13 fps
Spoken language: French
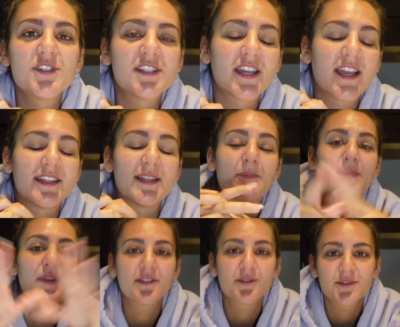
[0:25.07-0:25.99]
j'ai regardé
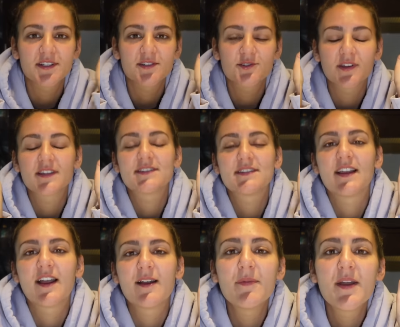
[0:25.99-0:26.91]
plein de recettes sur
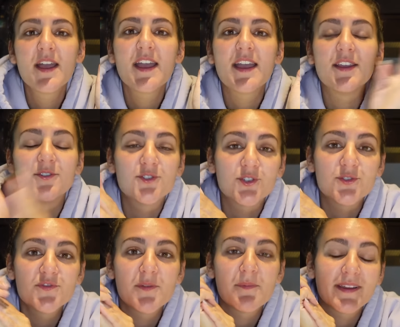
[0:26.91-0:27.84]
Instagram, et
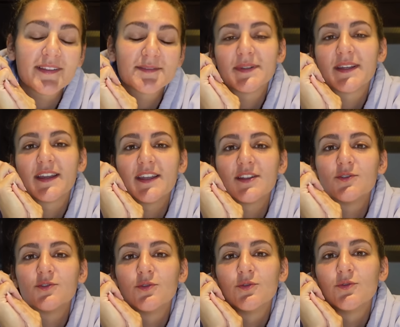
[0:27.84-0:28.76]
aujourd'hui je vais m'inspirer
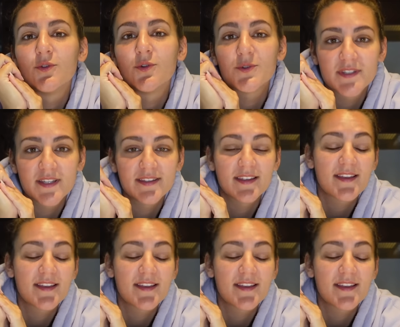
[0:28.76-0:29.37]
de recettes